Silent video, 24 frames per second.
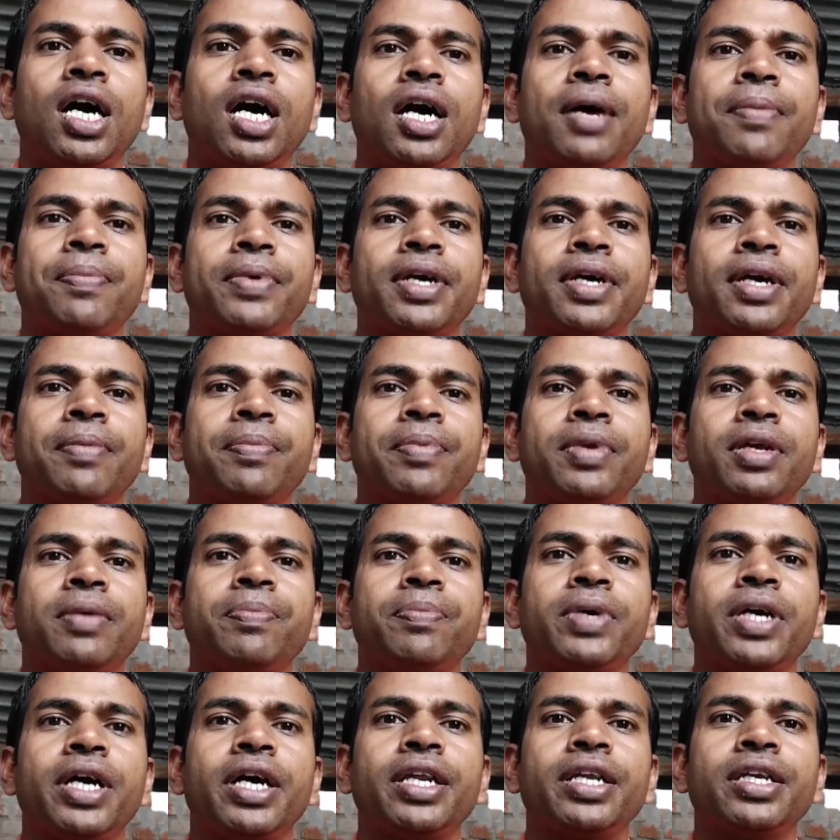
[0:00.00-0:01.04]
आपके अपने
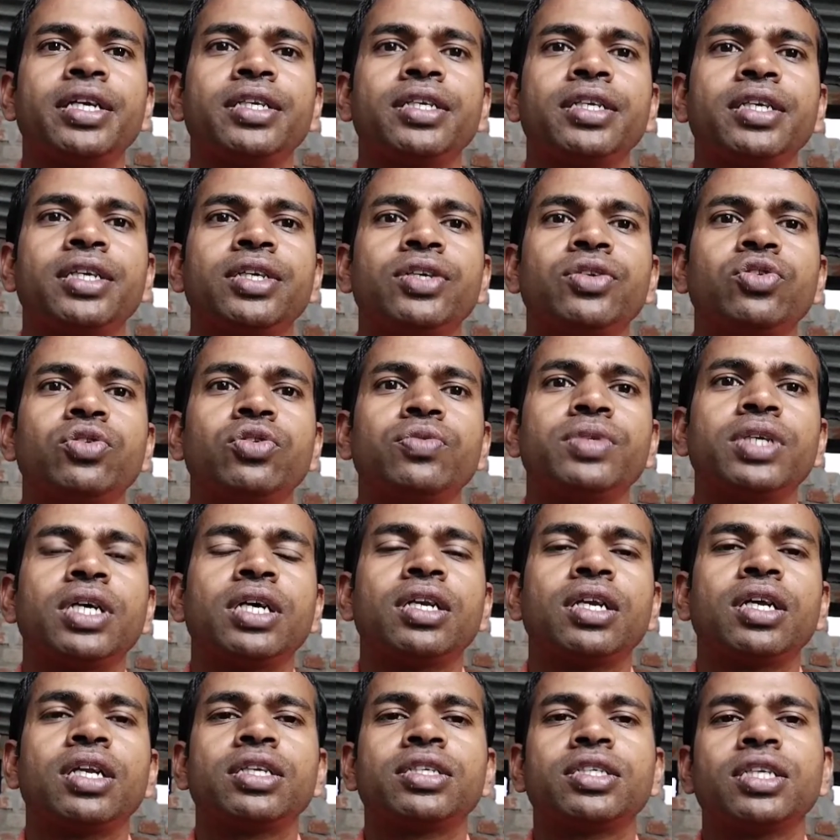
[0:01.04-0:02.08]
प्यारे से यूट्यूब
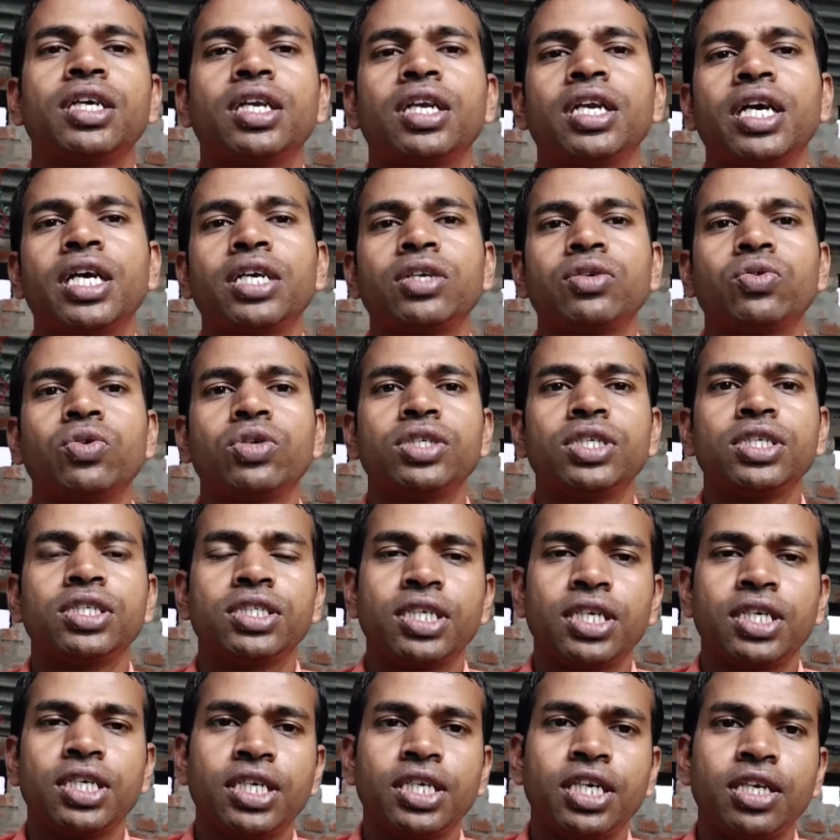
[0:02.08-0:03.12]
चैनल सनराइज कोचिंग
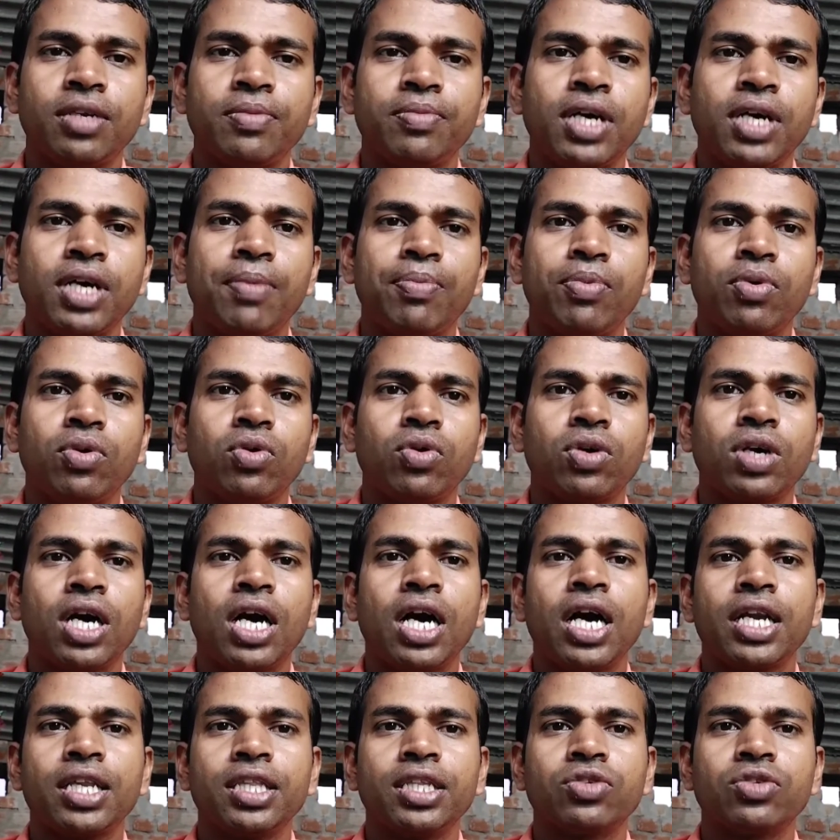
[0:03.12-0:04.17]
सेंटर में आप लोग का
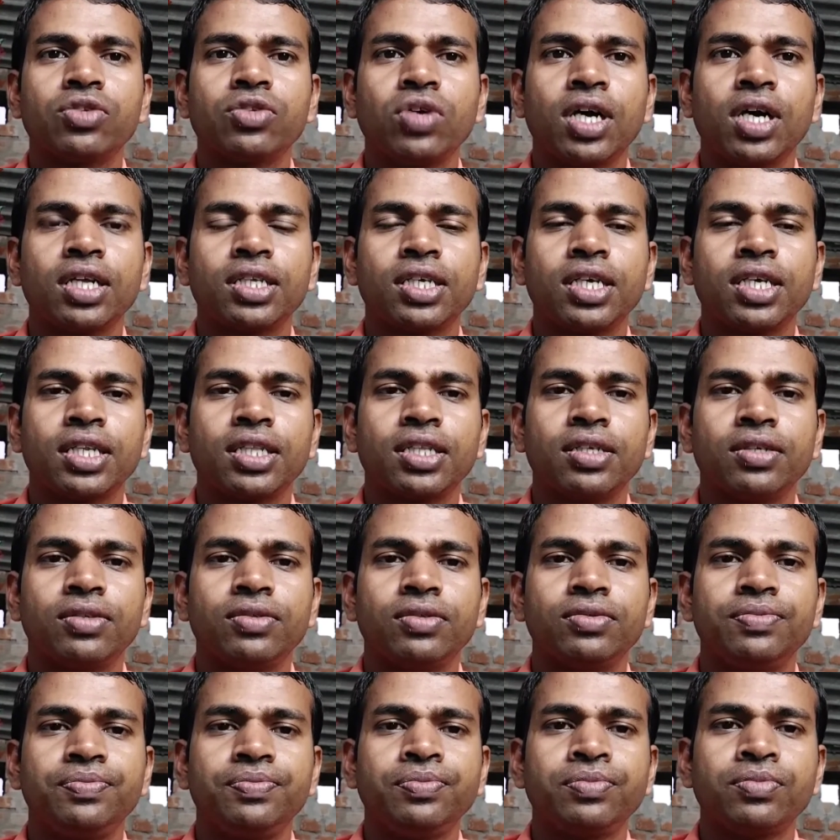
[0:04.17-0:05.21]
हार्दिक स्वागत करता
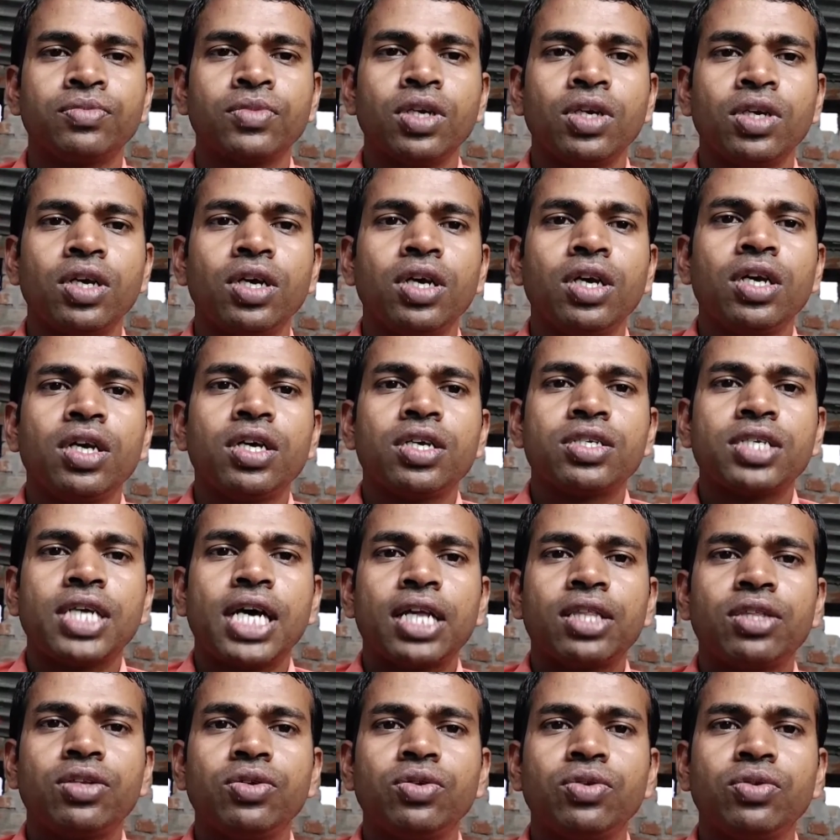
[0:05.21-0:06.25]
हूं
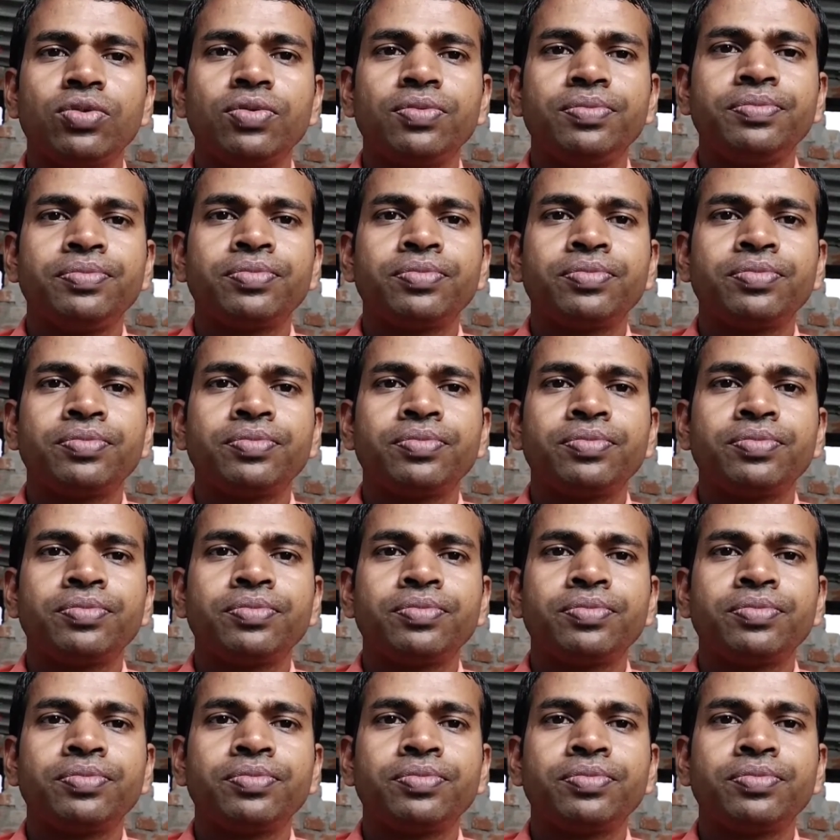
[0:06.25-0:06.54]
साथियों